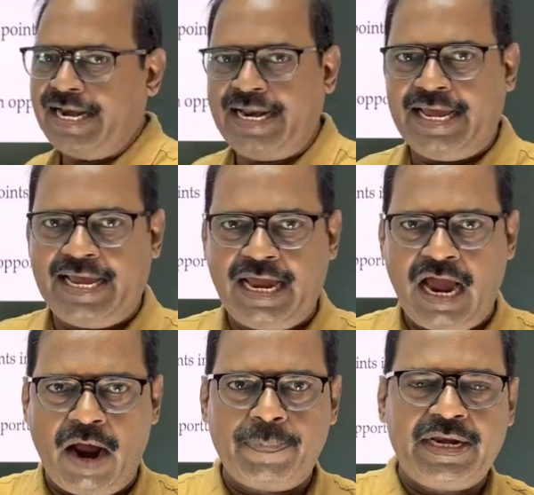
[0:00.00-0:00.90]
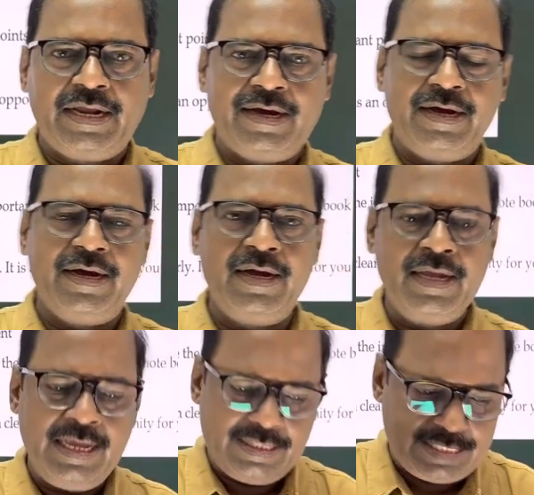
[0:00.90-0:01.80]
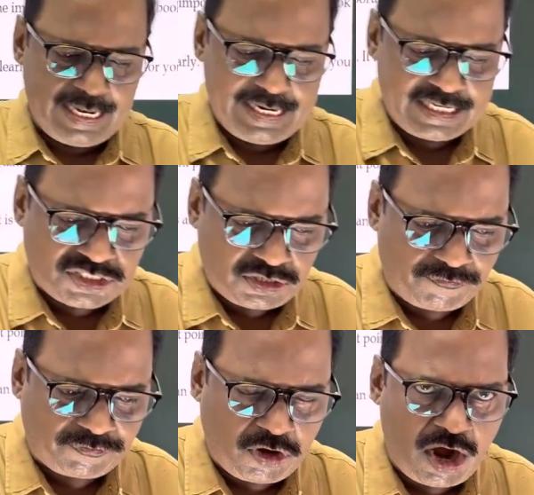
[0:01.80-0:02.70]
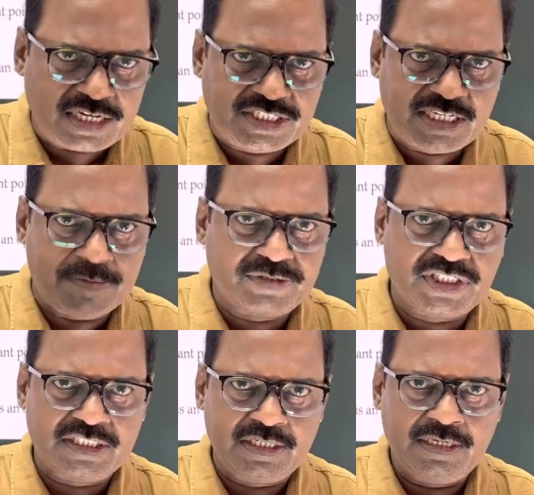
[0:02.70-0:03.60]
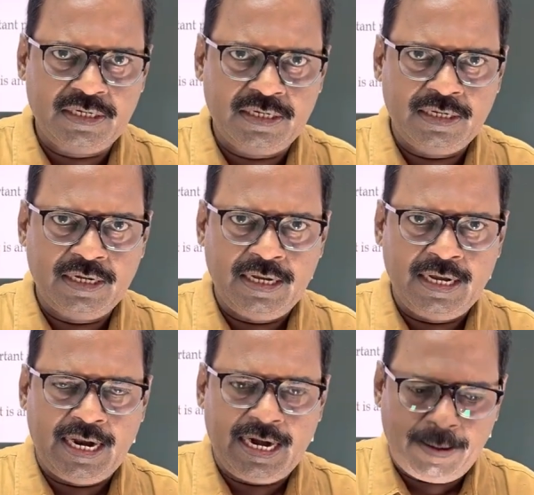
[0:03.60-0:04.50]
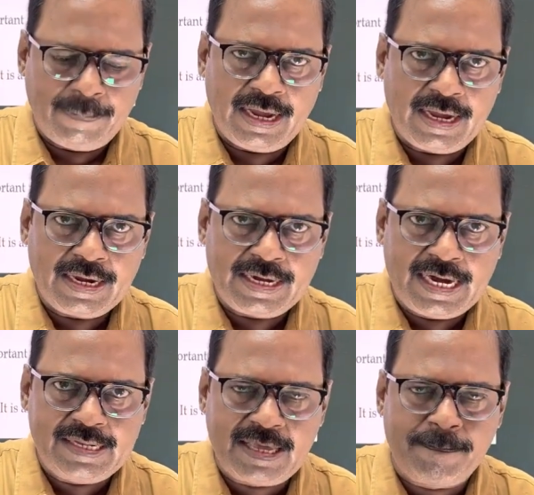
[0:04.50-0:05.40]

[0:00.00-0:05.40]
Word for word: என்ன அப்படின்னா த லிஸ்ட் ஆஃப் கான்செப்ட்ஸ் நம்ம எழுதி